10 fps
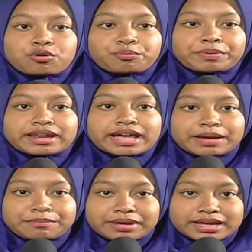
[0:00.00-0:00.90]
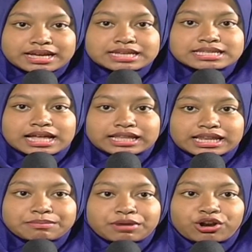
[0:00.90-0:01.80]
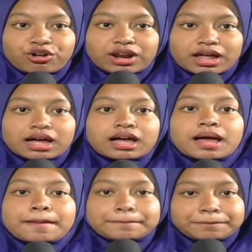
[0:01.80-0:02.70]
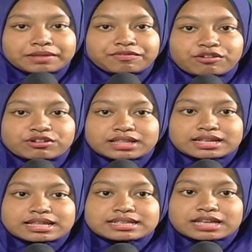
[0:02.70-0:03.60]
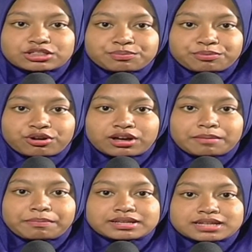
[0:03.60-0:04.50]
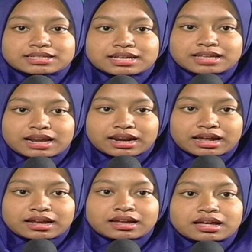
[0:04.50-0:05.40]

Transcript: UPDMB saat ini mengelola empat fakultas dan satu program pasca sajarna